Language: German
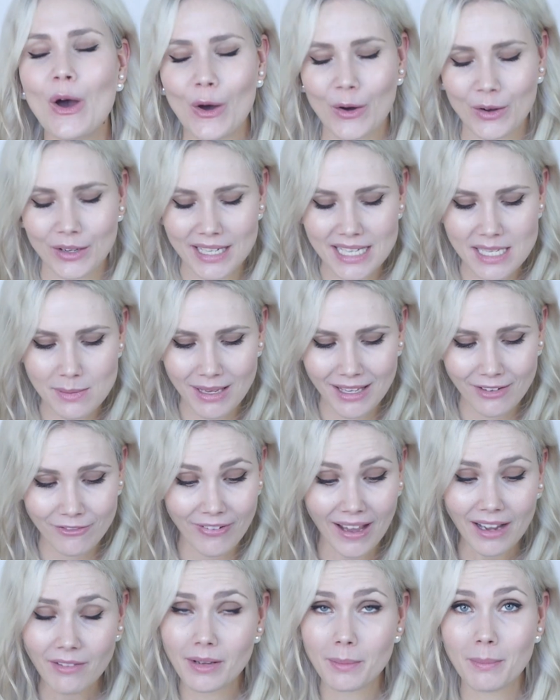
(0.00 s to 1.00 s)
Und deswegen
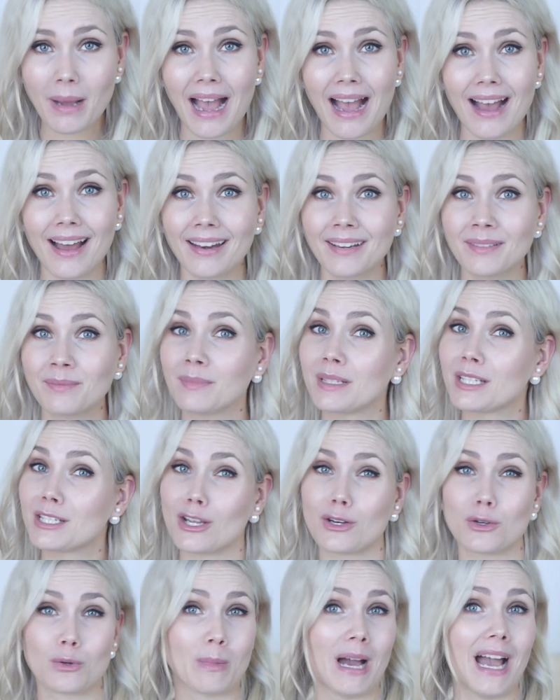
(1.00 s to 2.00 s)
fangen wir mal an mit
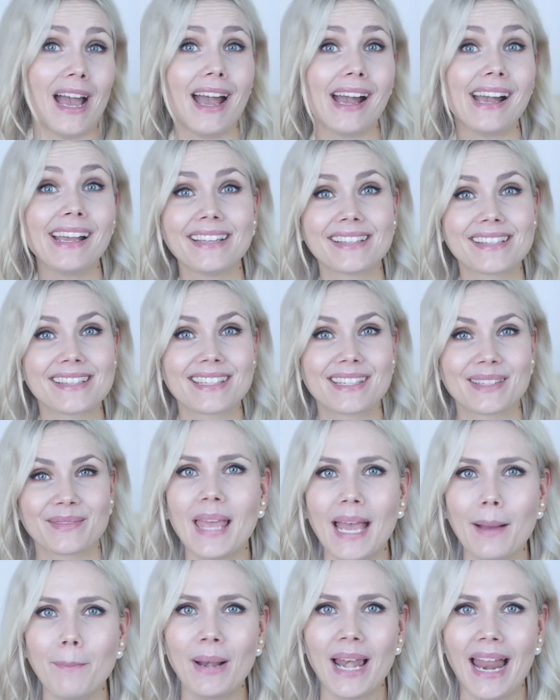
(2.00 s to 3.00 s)
der Nummer 1.
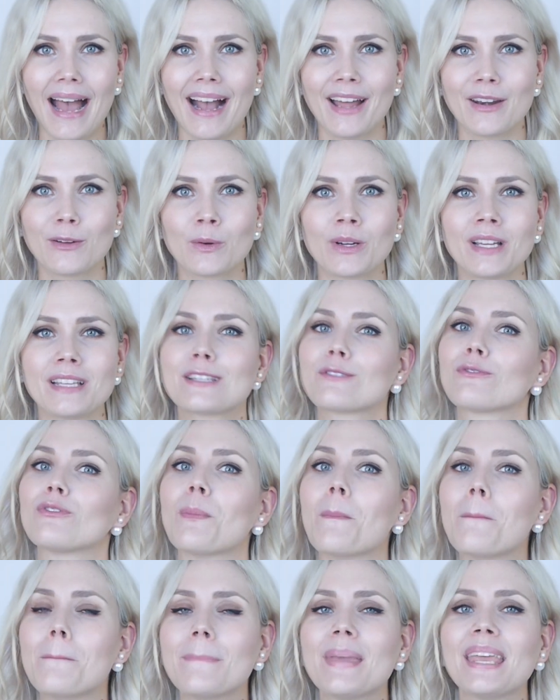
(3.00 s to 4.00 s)
Mehr Planung ist
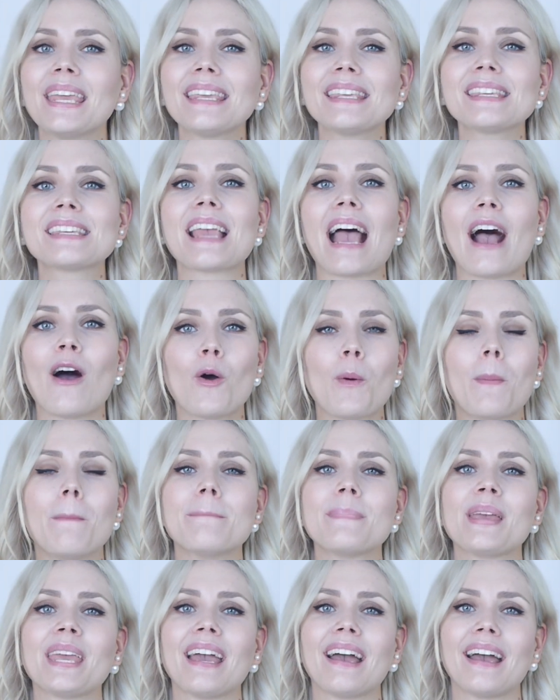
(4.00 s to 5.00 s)
für mich auch
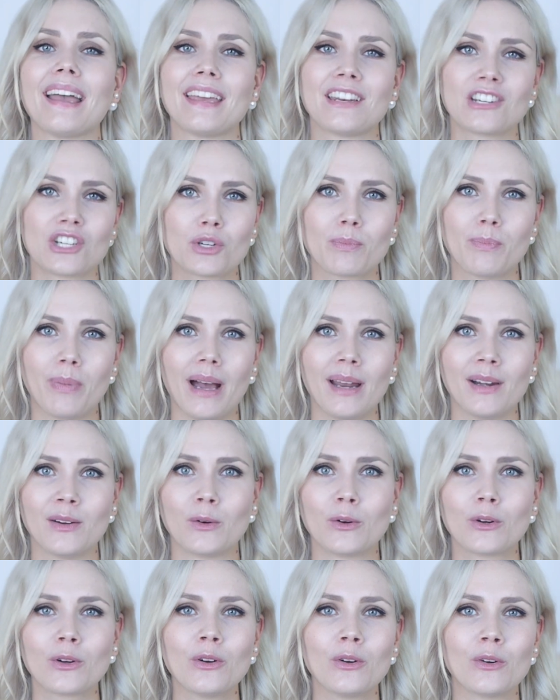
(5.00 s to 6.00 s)
mehr
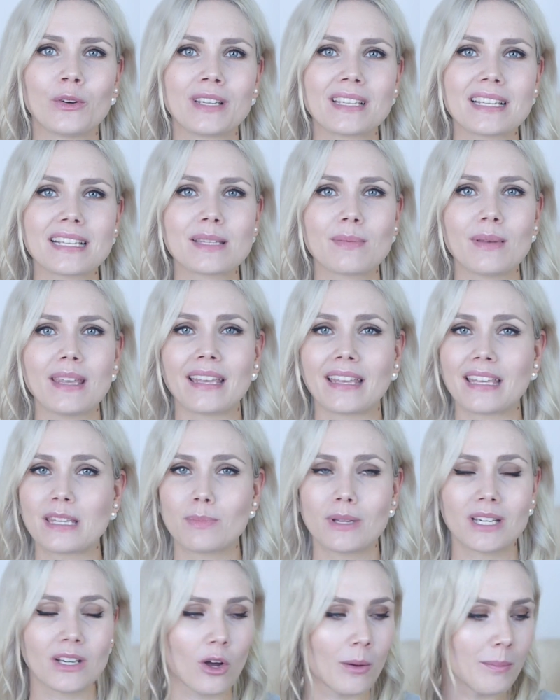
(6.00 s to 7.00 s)
Entspannung. Und deswegen, ich
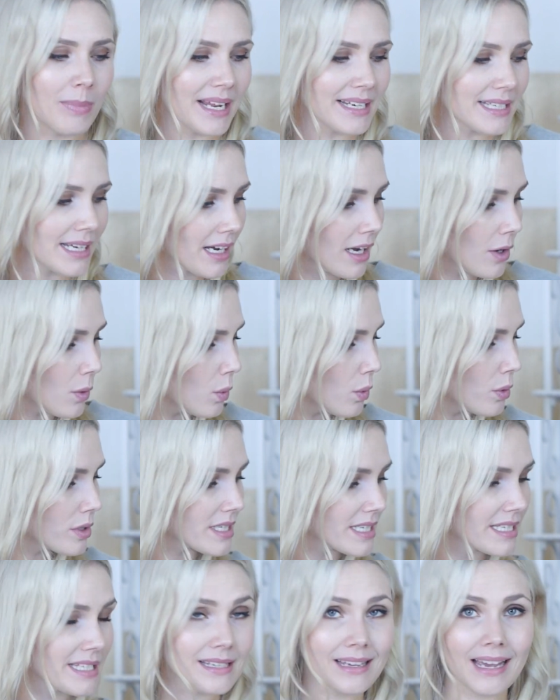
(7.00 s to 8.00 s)
bin ein kompletter
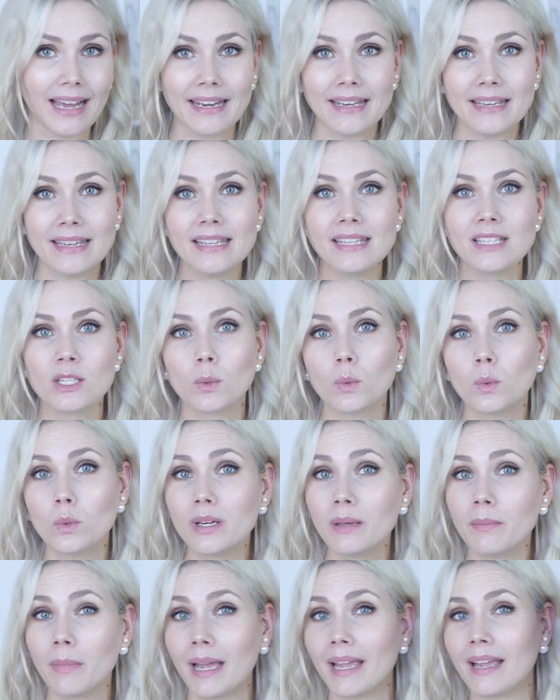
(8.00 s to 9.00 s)
Chaot. Ich kann nicht
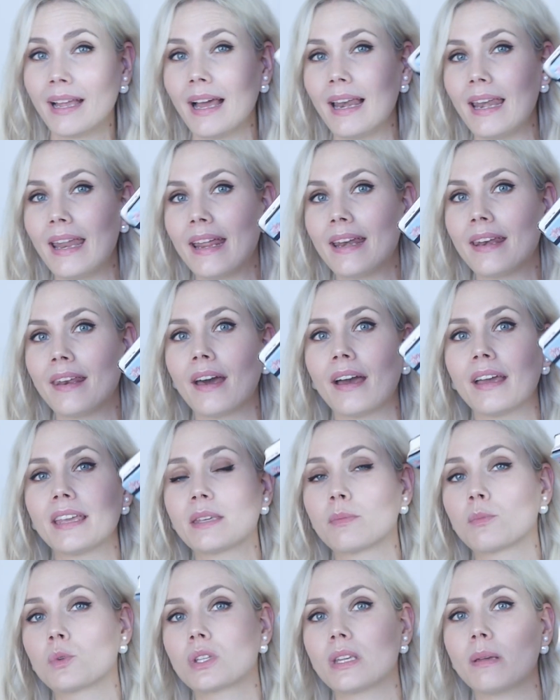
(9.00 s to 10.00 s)
ohne meinen Kalender.
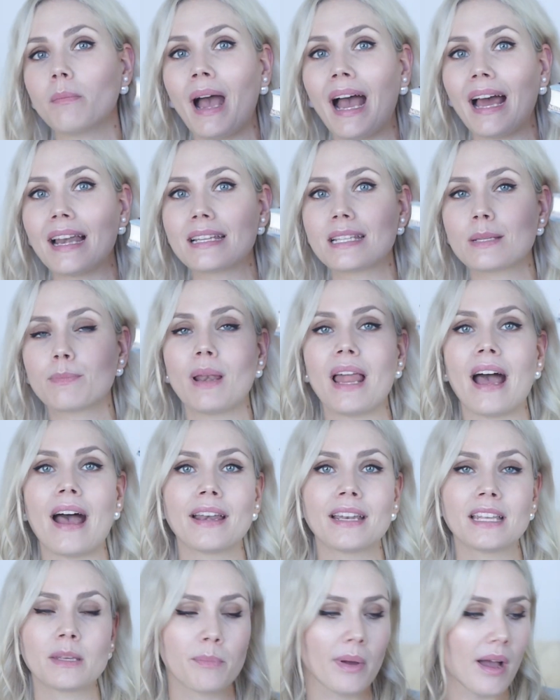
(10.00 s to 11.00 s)
Ich muss immer alles
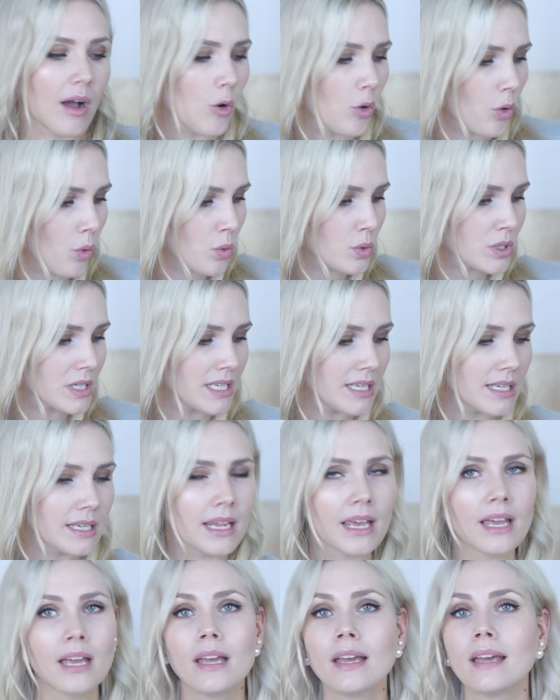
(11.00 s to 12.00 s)
planen. Ich brauche
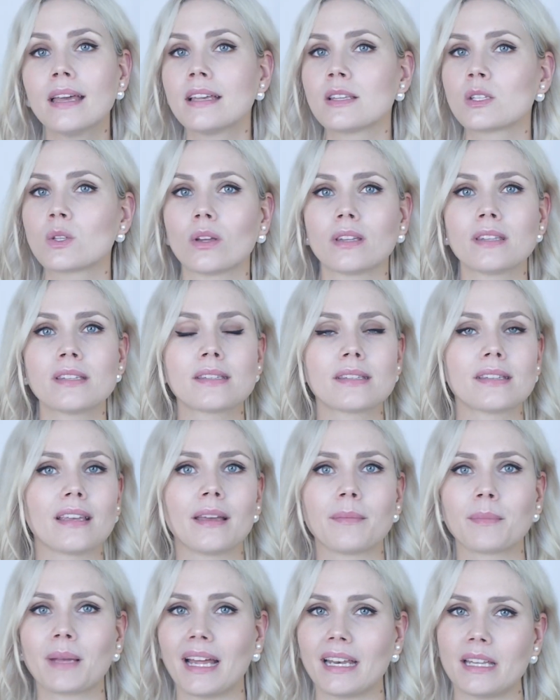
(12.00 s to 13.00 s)
Routine, sonst
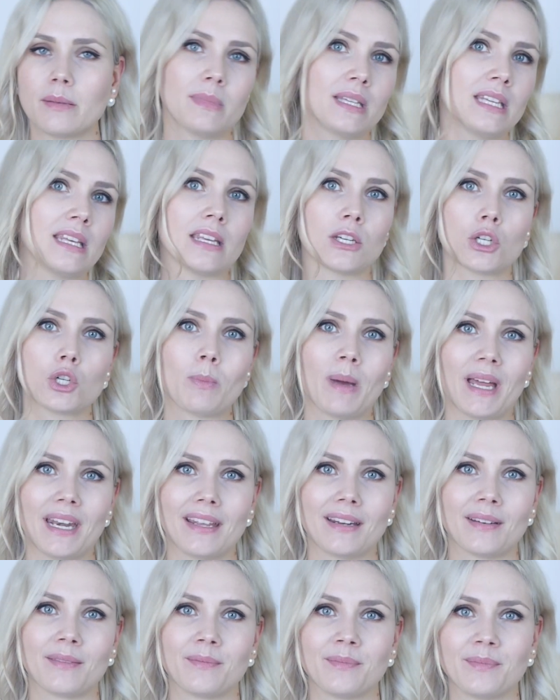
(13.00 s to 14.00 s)
ähm, kann ich mich nicht
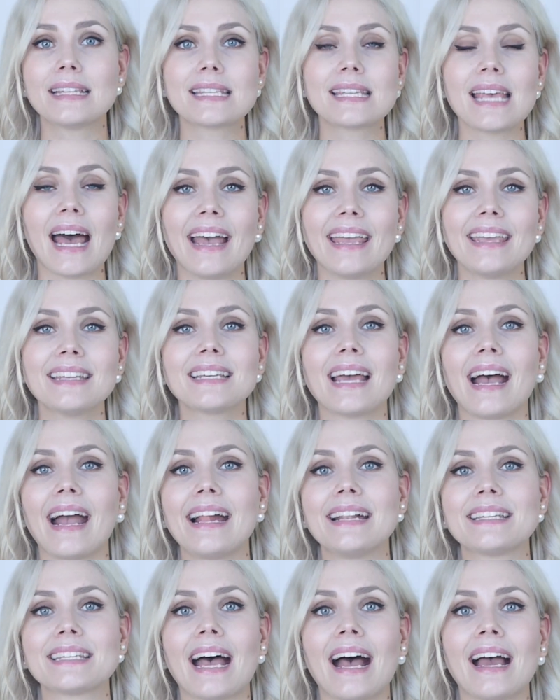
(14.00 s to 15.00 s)
entspannen. Die Zeit
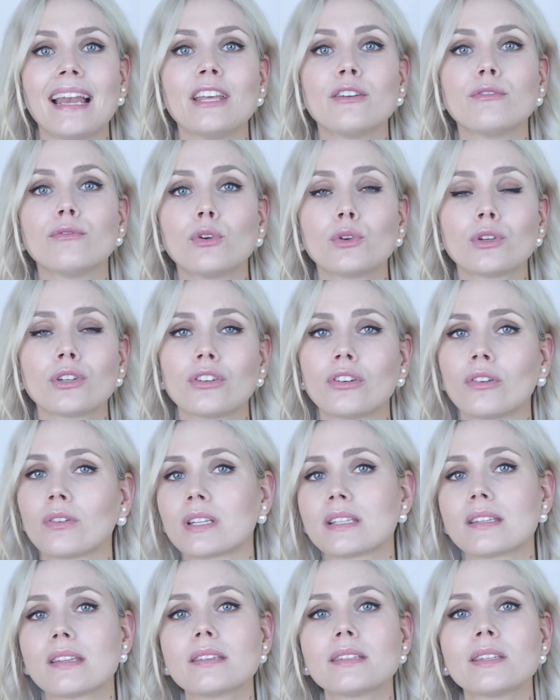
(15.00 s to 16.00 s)
heilt alle Wunden. Und
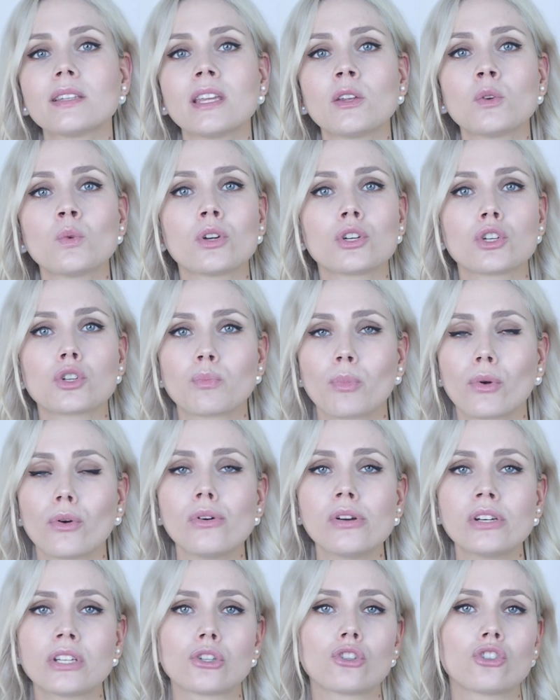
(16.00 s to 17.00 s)
das ist nicht nur ein
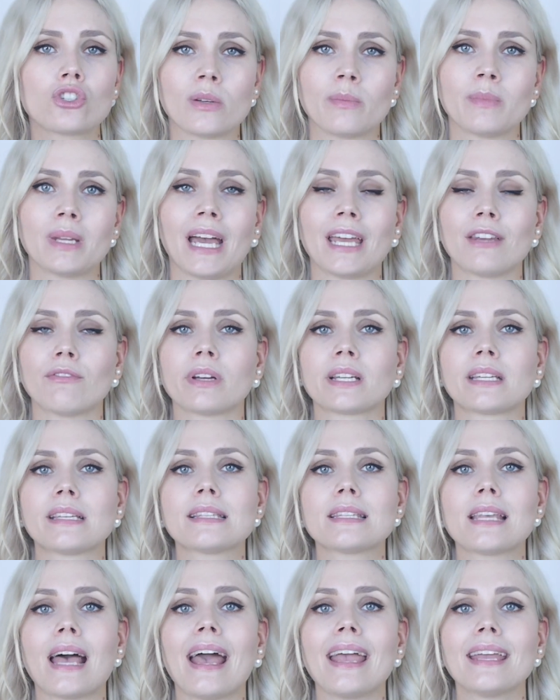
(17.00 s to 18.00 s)
Spruch, das stimmt einfach. Die
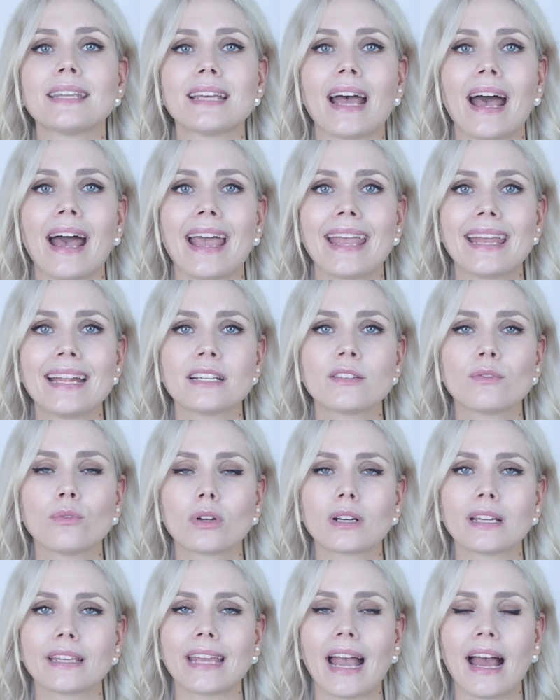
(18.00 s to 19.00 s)
Zeit heilt
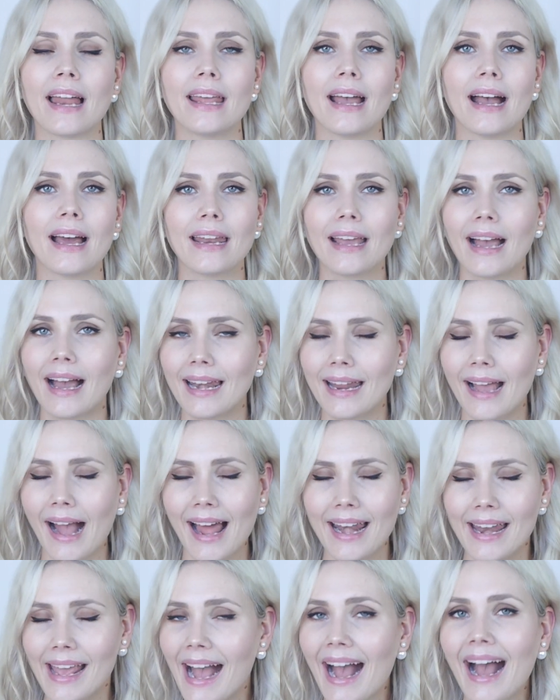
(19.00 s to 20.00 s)
wirklich alle, alle, alle,
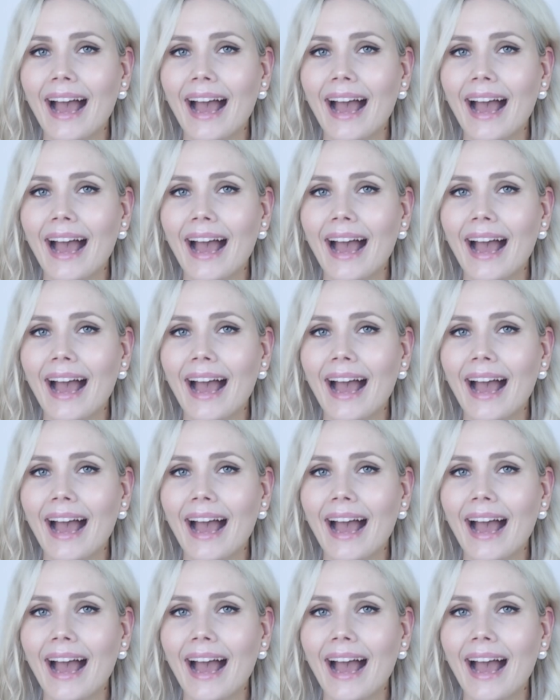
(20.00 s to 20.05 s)
alle,